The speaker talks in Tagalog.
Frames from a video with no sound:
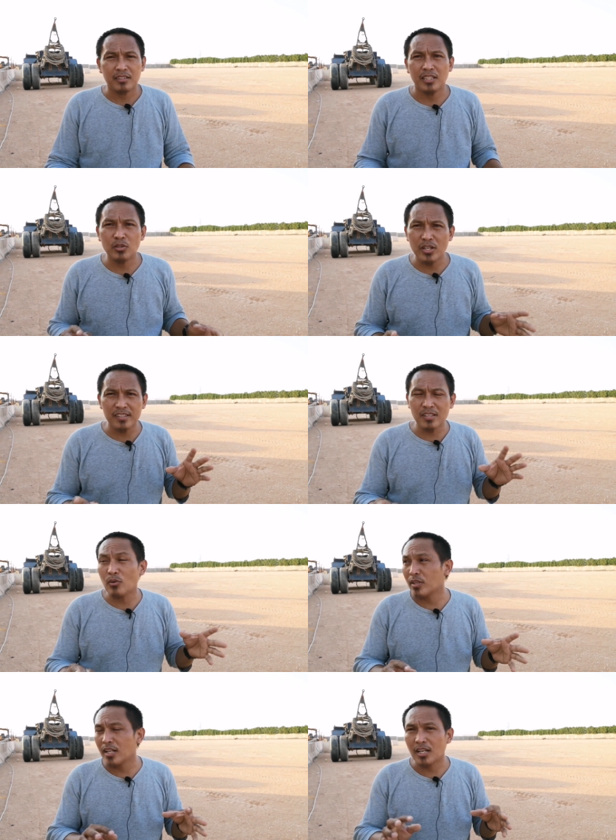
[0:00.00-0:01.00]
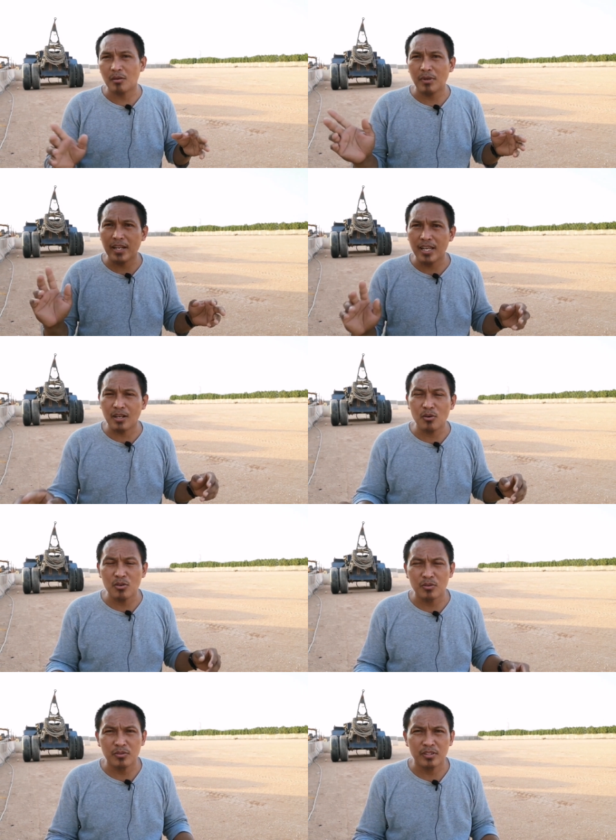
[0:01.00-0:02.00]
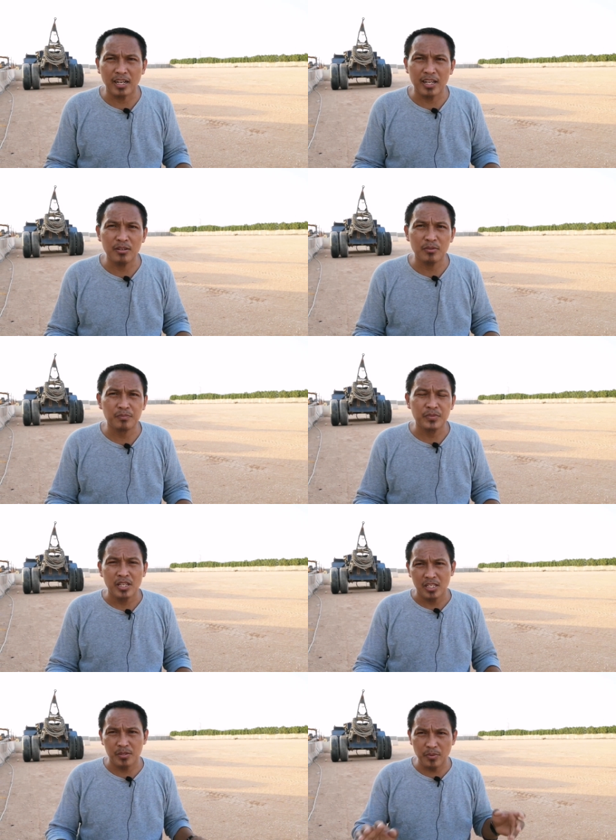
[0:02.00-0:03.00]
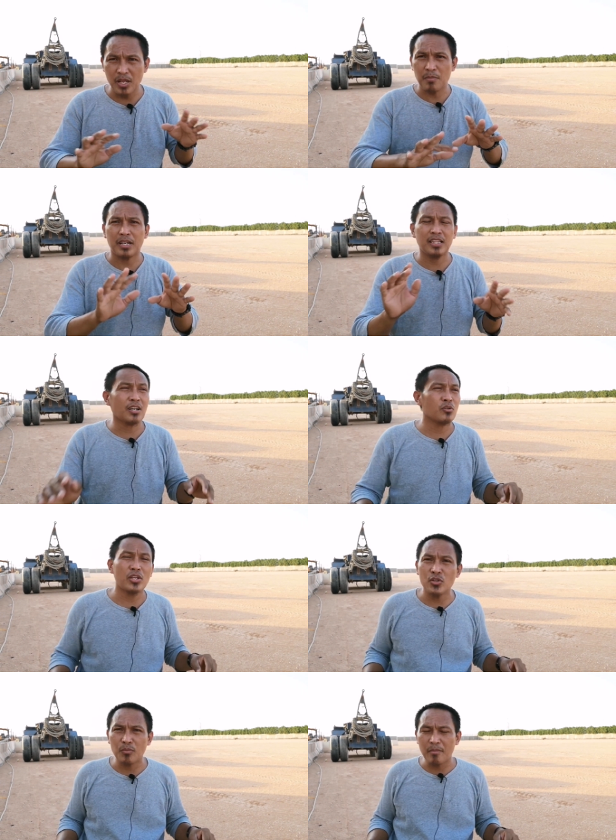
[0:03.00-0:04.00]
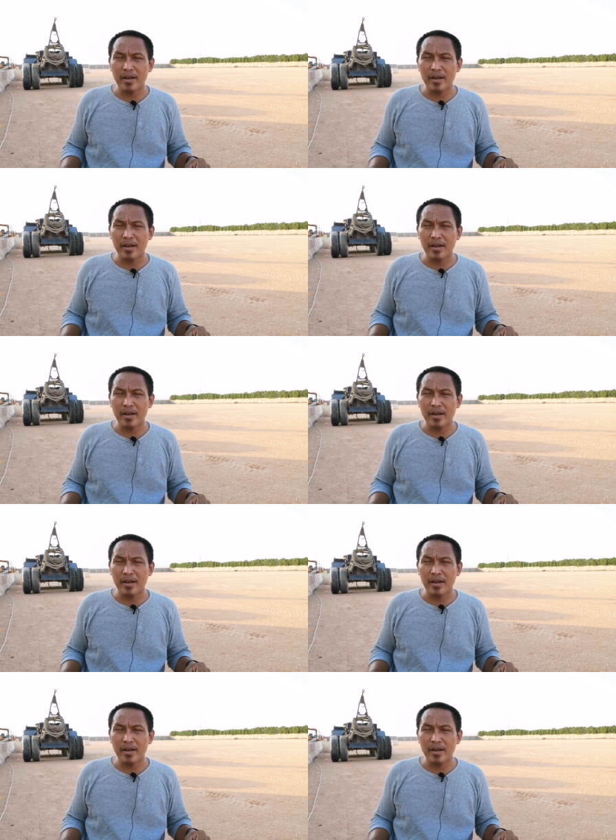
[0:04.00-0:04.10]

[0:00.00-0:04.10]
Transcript: At dito din sa Saudi, nakabili ako ng ano, spray. Pakita ko sa inyo